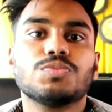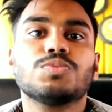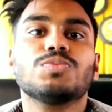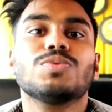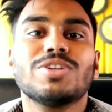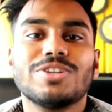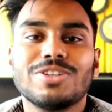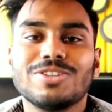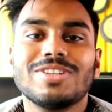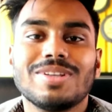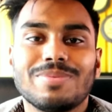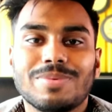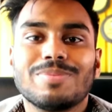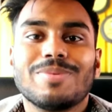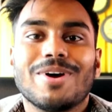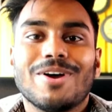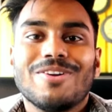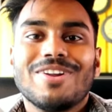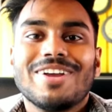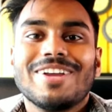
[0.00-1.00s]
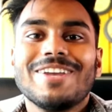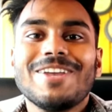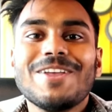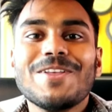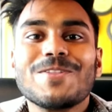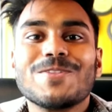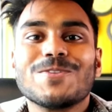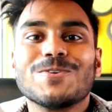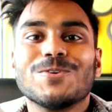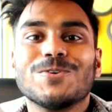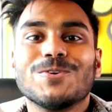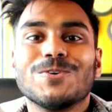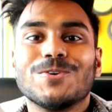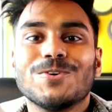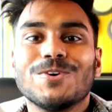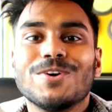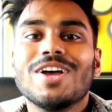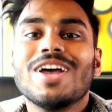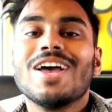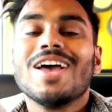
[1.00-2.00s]
ফ্রিটা যদি আপনার ভালো লাগে তো
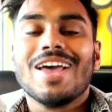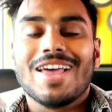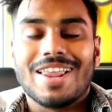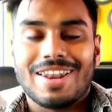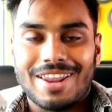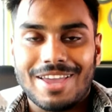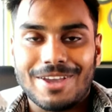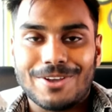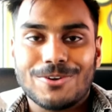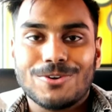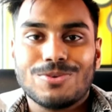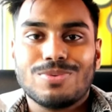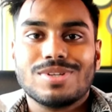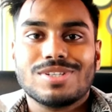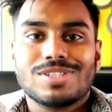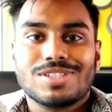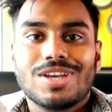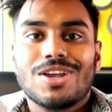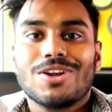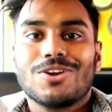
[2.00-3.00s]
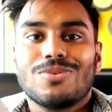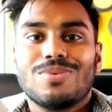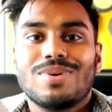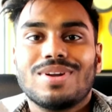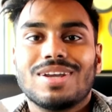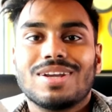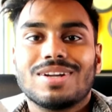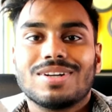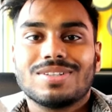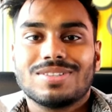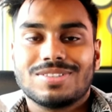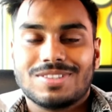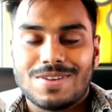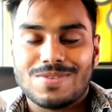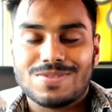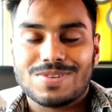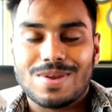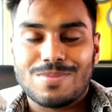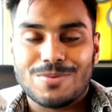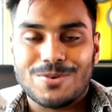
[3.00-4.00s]
লাইক করবেন শেয়ার করবেন আর
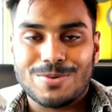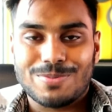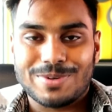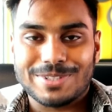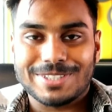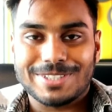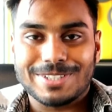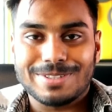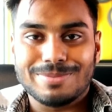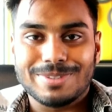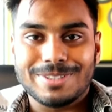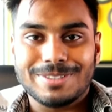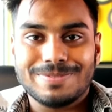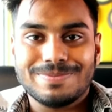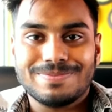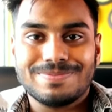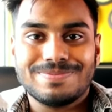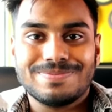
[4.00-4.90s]
সাবস্ক্রাইব করে পাশে থাকবেন